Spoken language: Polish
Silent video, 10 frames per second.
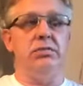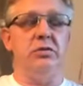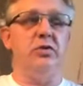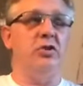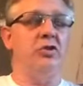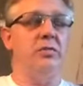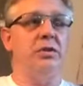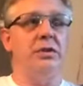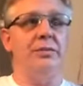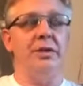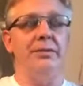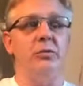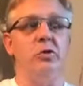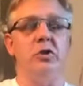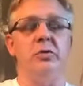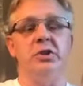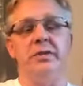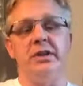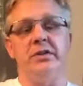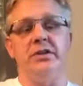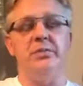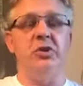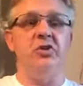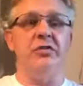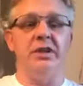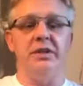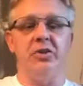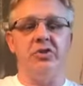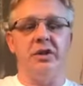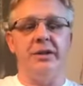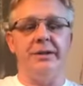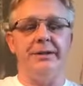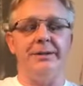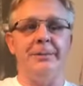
dotyczą chyba udokumentowane to jest pierwszy wiek naszej ery.